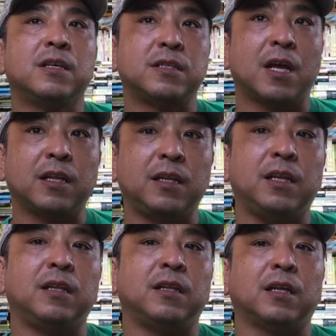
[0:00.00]
3
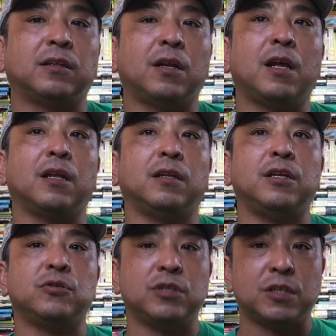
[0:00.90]
人だったら
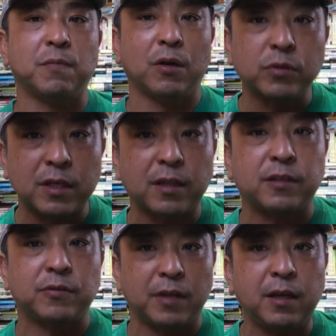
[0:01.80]
21万5千円で
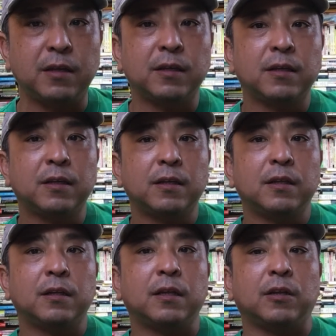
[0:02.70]
すよね
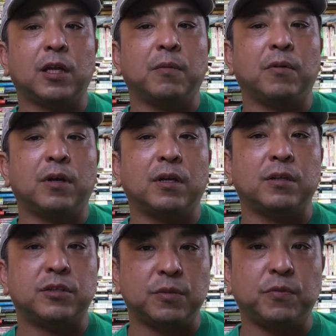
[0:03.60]
例えば
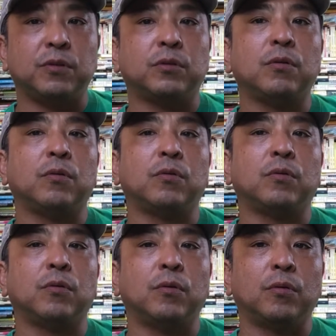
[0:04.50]
自分と
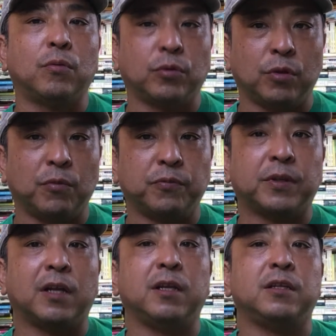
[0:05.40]
子供2
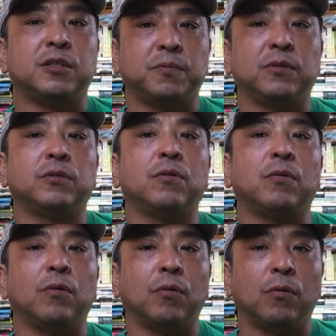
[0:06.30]
人自分
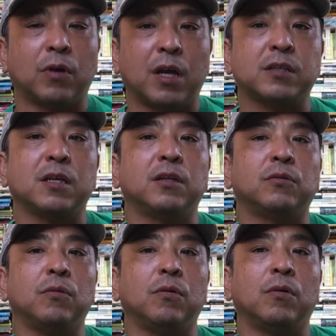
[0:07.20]
とお母さん
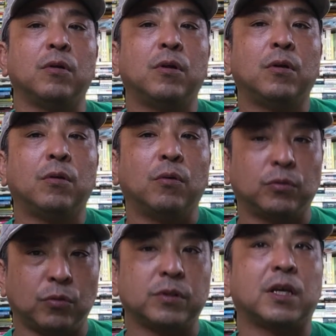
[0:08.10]
とお
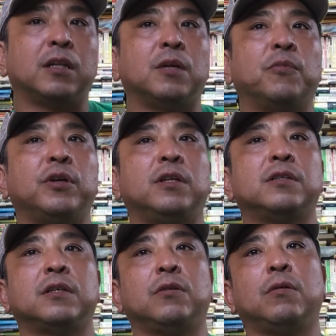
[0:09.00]
父さんでもいいで
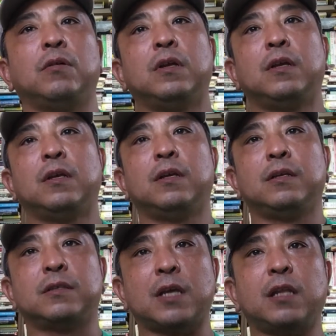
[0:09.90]
すけど
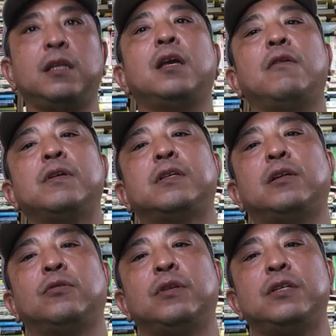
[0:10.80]
3人合わせ
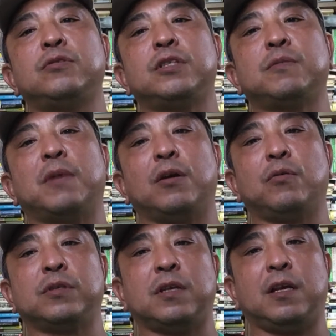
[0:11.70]
ると21万
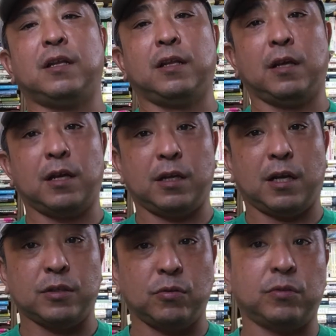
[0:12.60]
5000円なんで
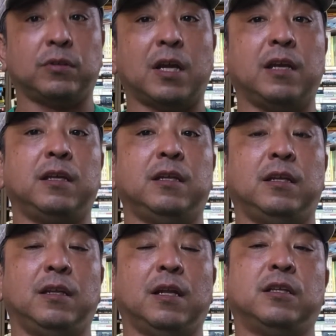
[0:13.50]
家族単位に
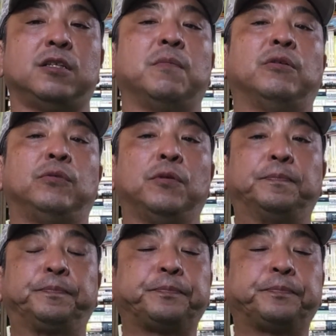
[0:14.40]
なってしまうと